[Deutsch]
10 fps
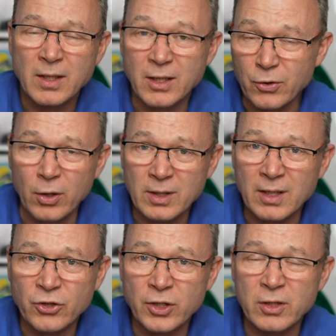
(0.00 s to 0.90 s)
die trocknen
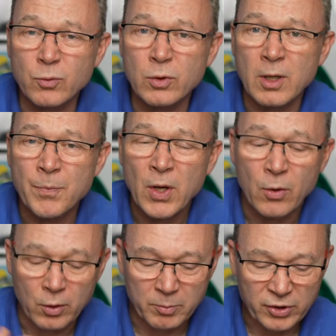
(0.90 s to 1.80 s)
das Schnittgut
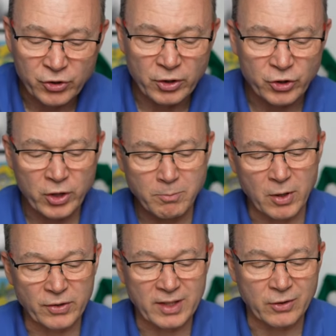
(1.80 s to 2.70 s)
und bestimmen
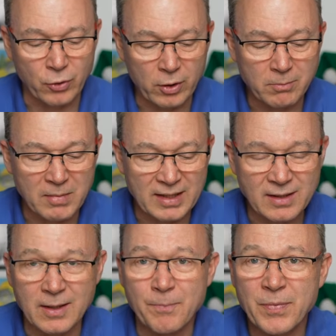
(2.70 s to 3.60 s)
aus der
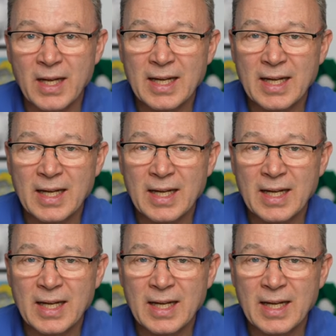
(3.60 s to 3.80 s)
Trockenmasse